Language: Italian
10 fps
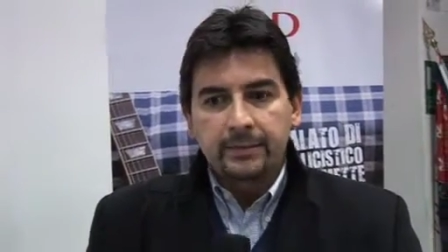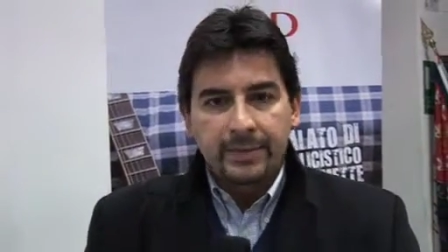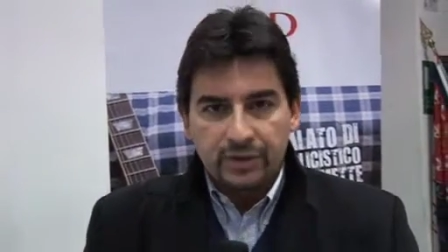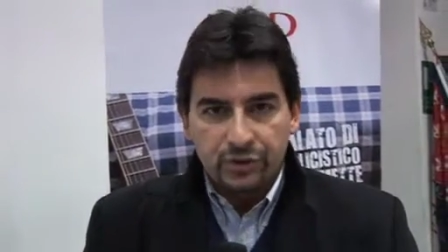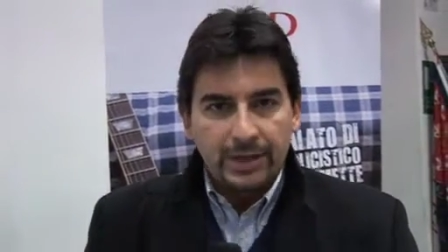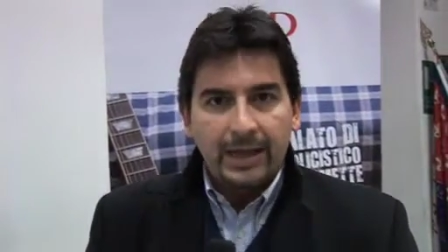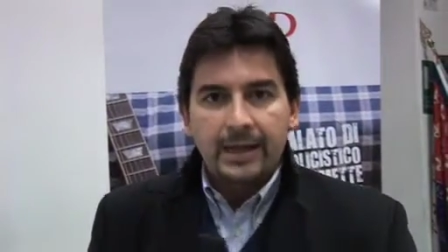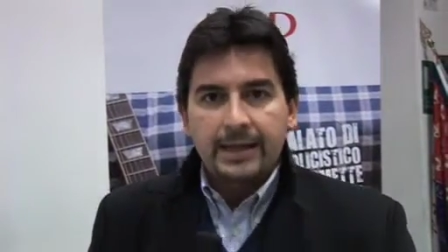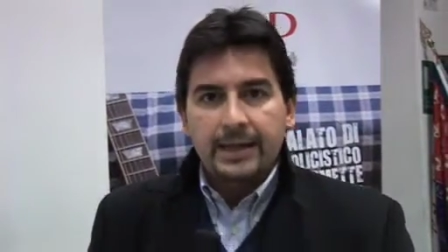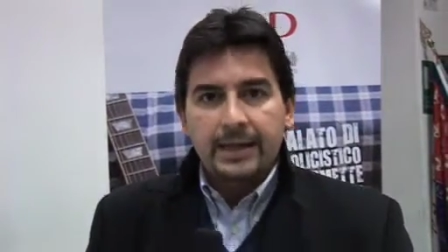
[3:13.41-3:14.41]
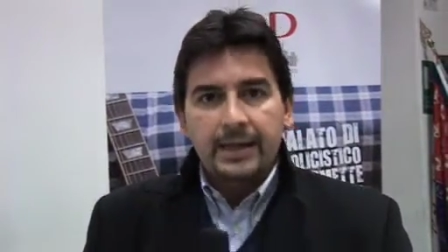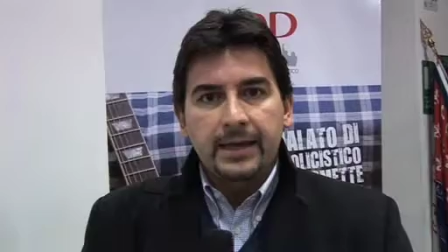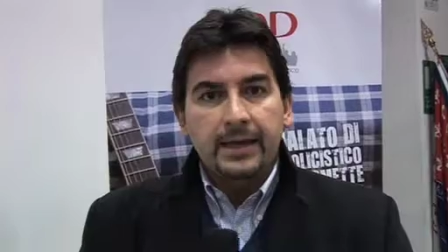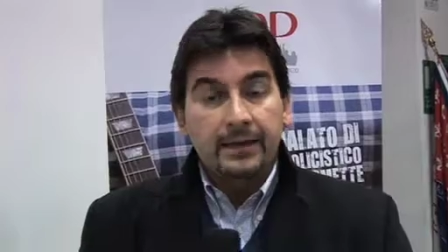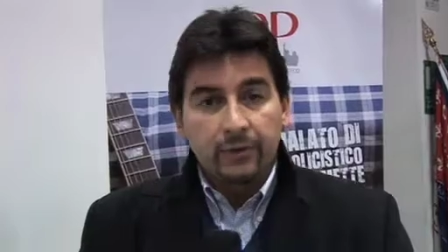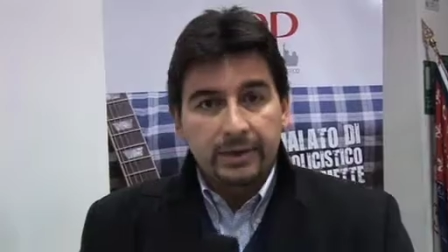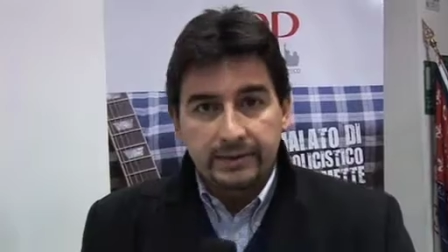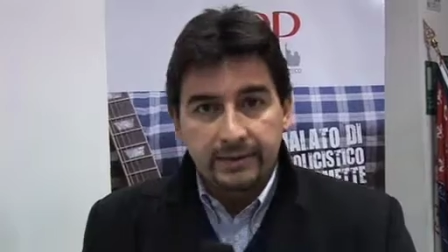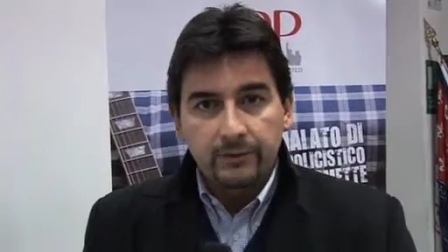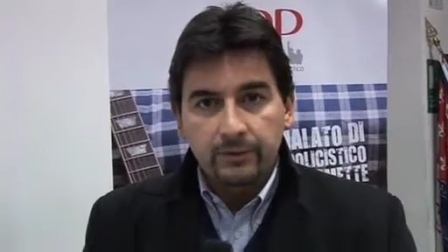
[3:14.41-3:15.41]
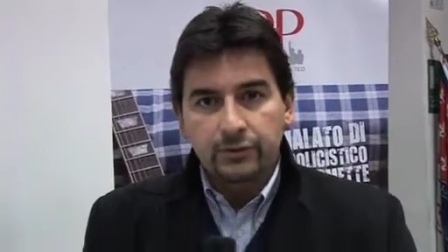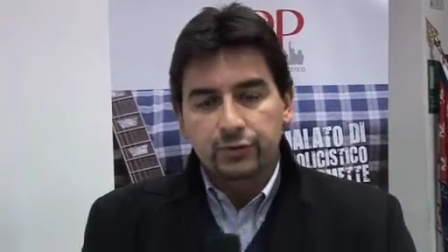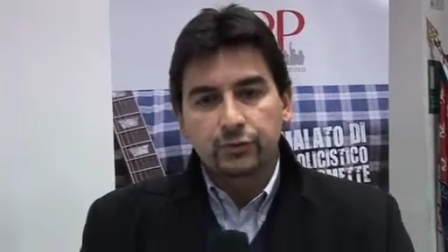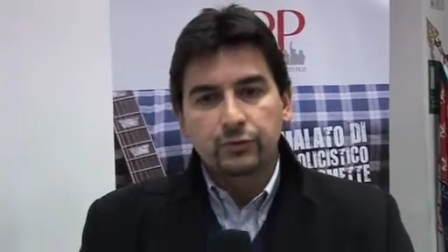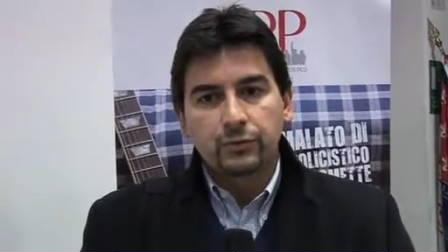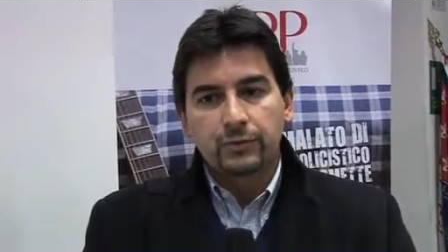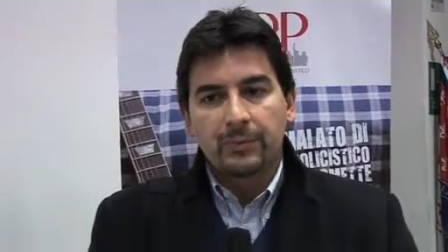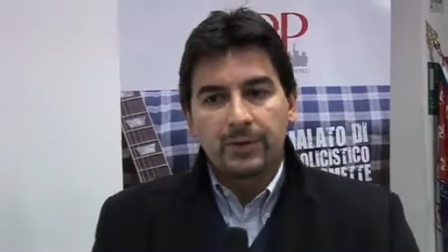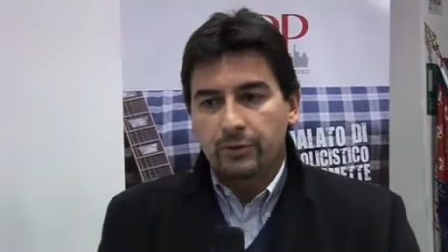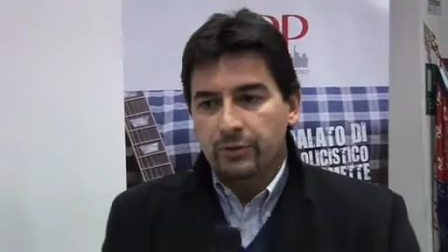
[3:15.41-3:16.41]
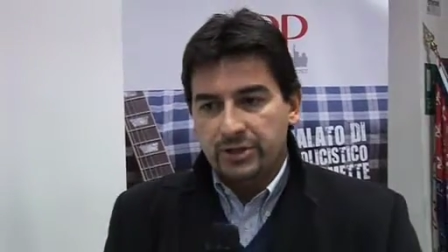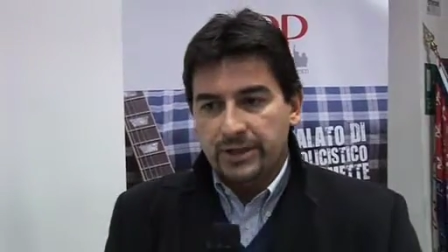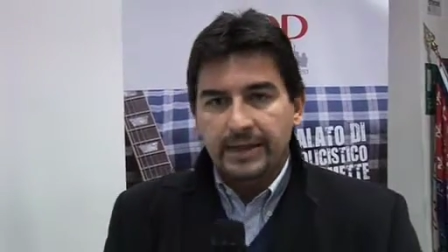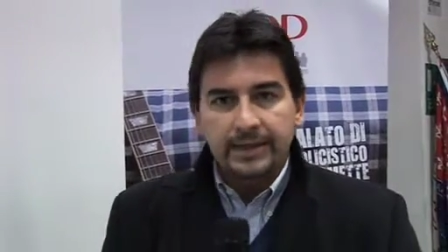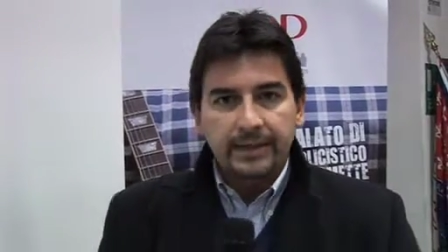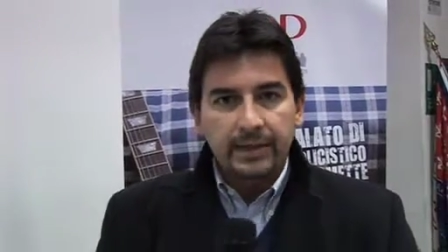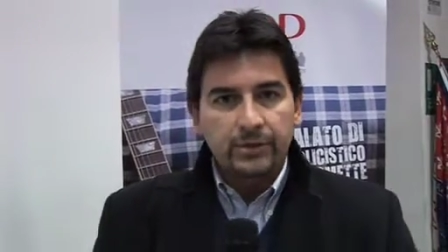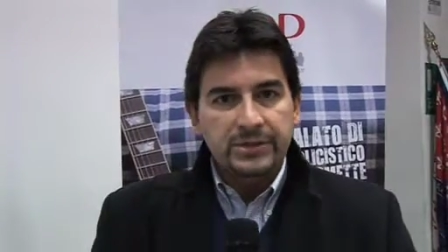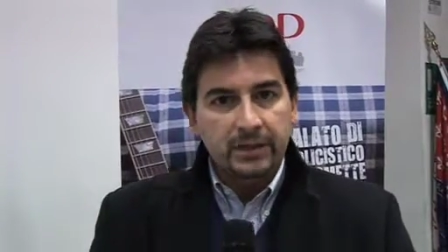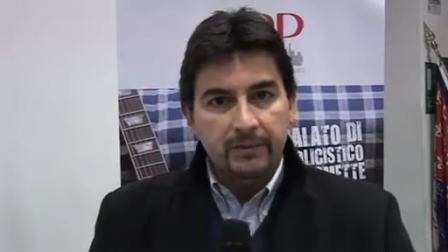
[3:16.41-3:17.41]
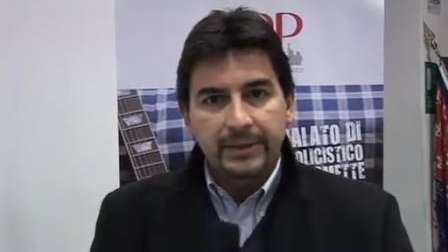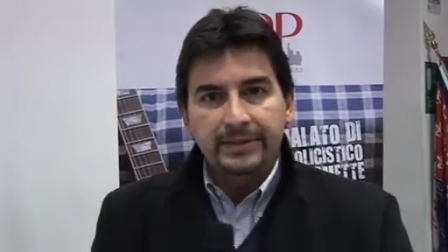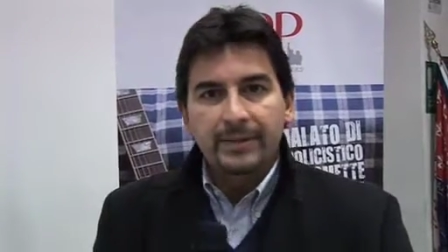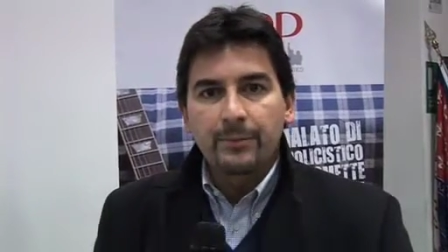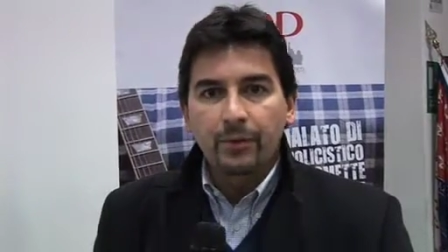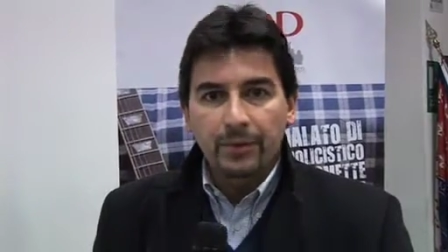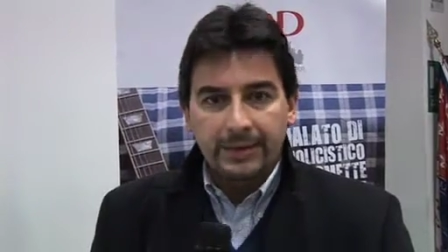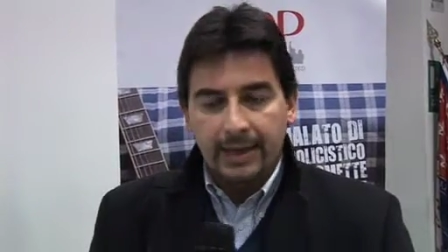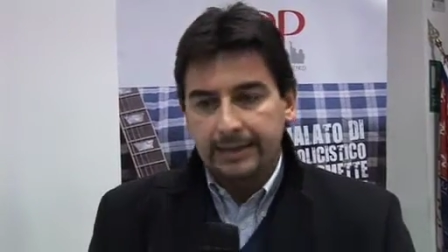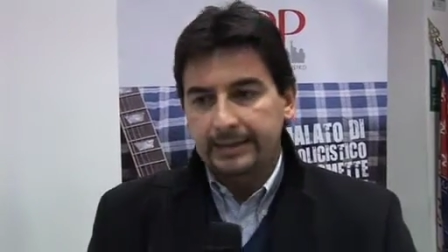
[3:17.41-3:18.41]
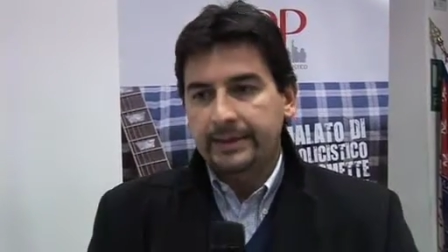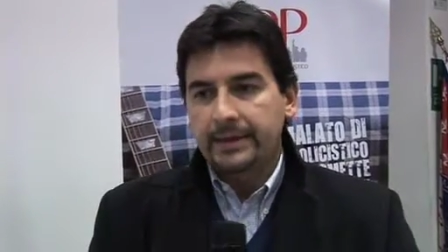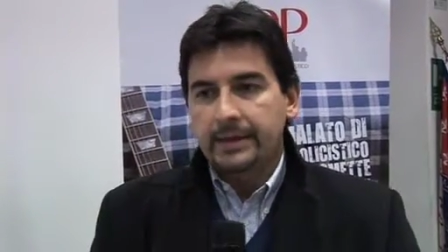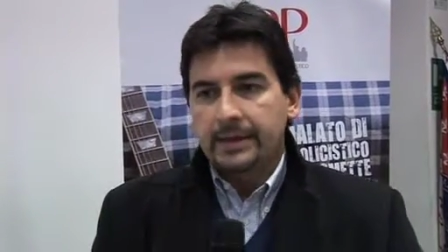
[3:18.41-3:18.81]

personale e lavorativo su una patologia che ritengo estremamente importante,